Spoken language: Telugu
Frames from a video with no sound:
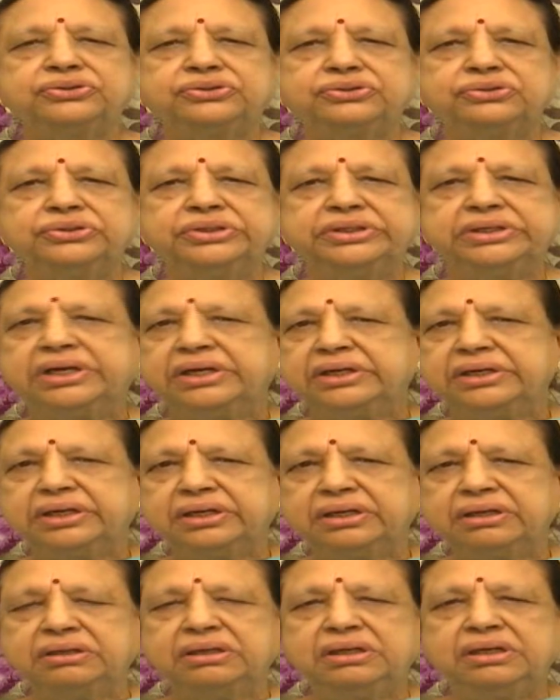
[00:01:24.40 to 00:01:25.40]
వస్తుంది
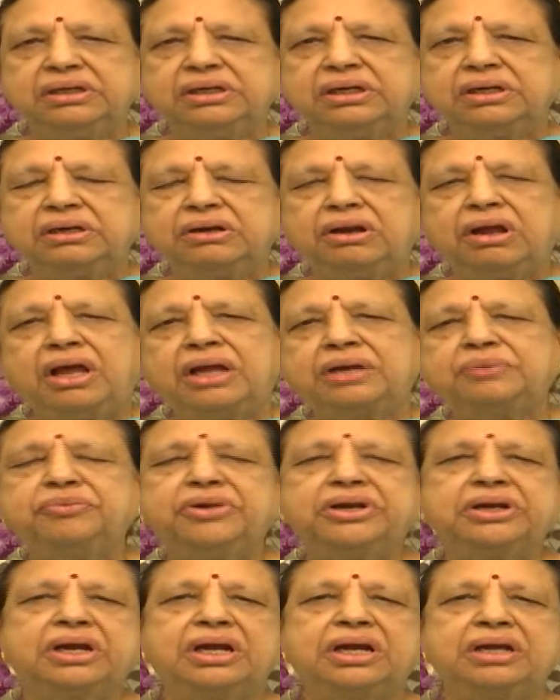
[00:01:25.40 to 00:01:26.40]
అంటే
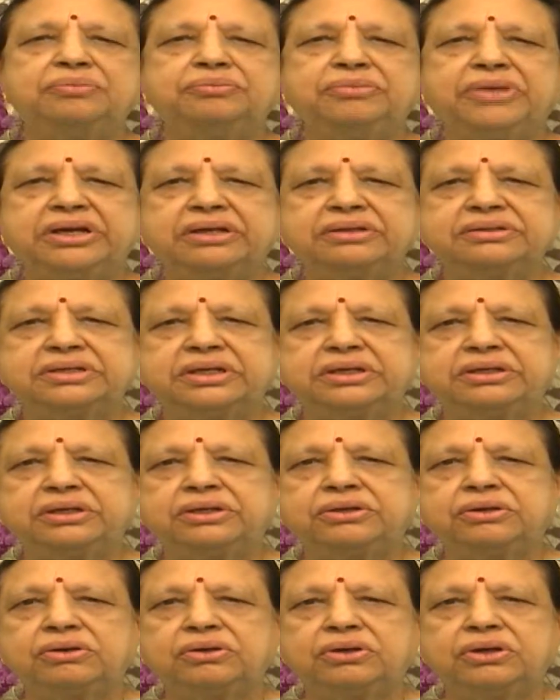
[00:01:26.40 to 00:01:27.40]
నార్మల్గా మన
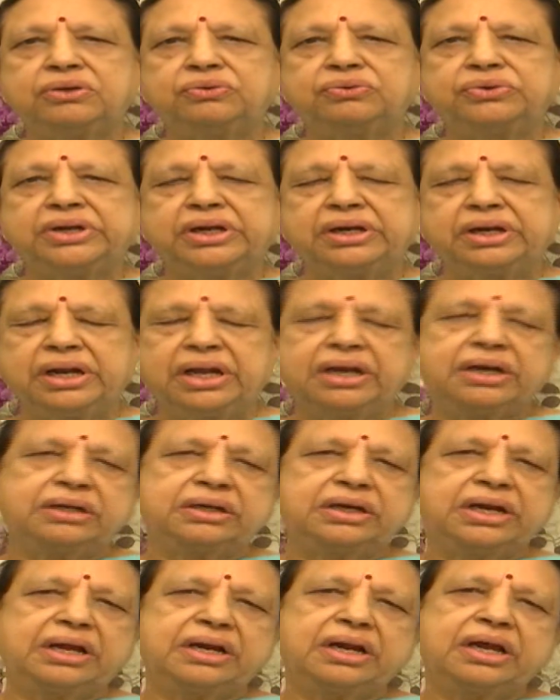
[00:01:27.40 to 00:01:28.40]
శరీరంలో ఉన్న నర
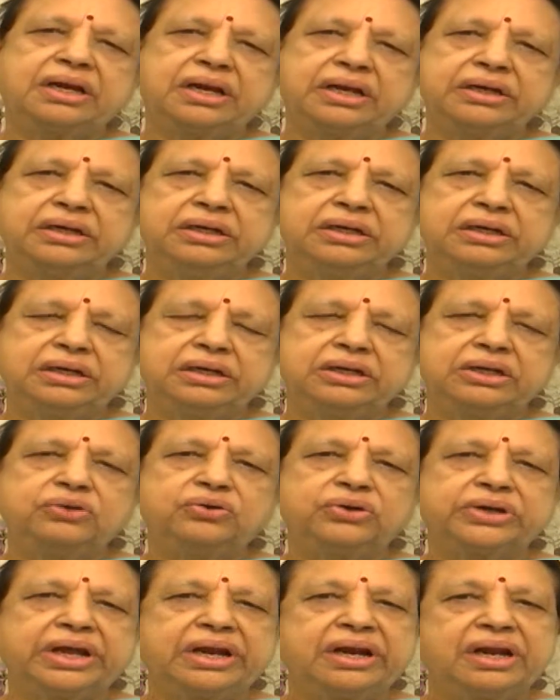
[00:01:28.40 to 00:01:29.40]
నరాలన్నింటికి
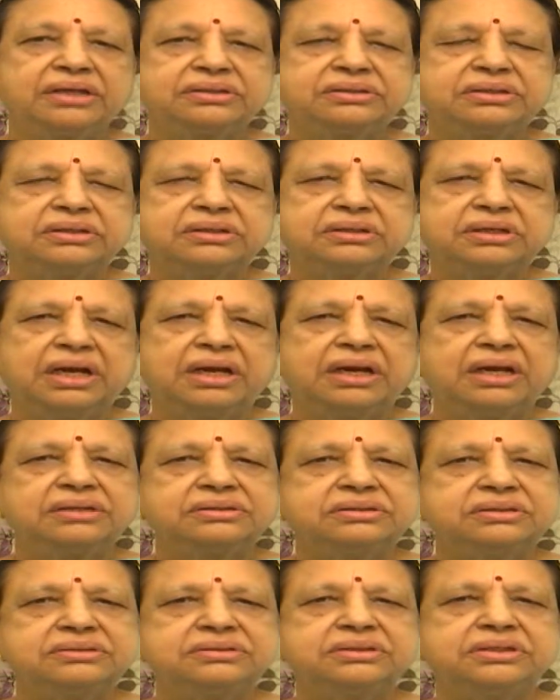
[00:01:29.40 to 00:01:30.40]
ఒక ఎలాస్టిక్
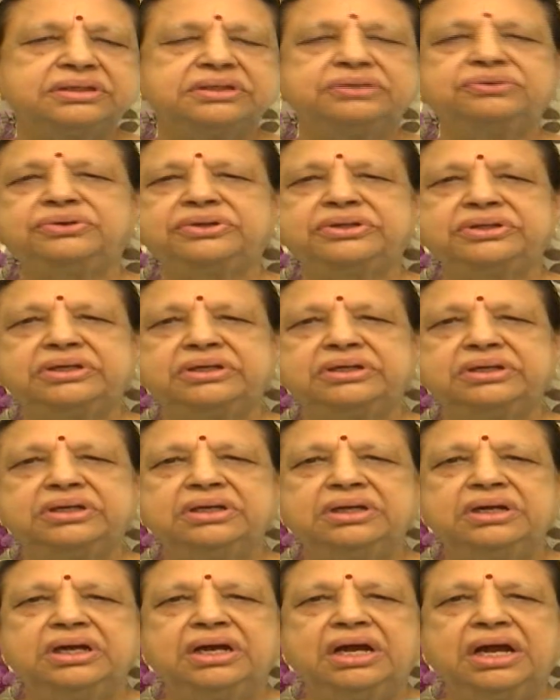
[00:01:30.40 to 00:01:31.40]
ఎలాస్టిసిటీ ఉంటుందండి
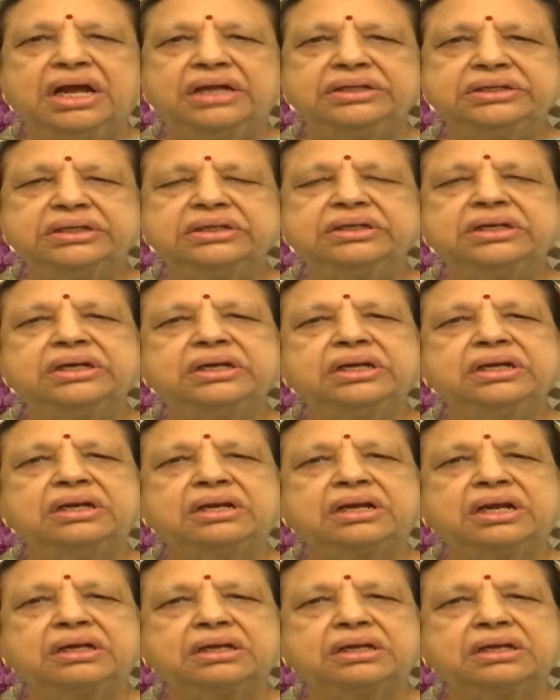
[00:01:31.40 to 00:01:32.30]
అది ఏంటంటే